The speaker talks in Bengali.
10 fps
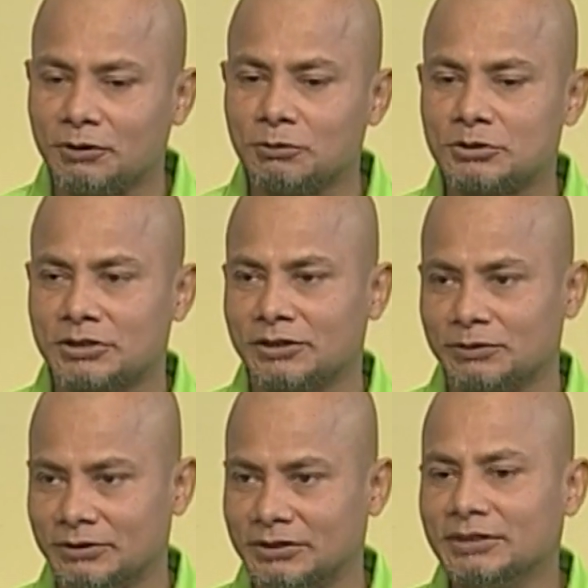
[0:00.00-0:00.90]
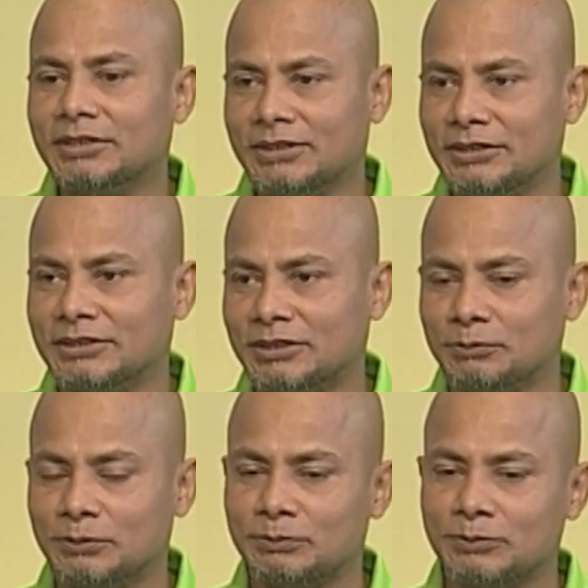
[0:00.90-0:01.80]
অনুষ্ঠান করি নিজেদের
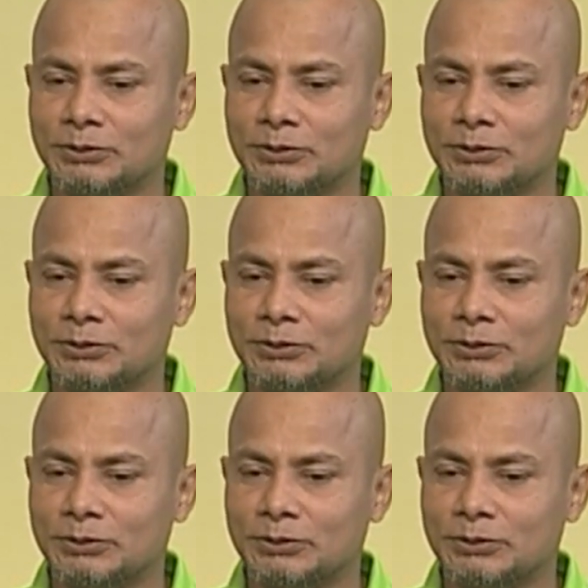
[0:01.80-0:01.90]
আচ্ছা।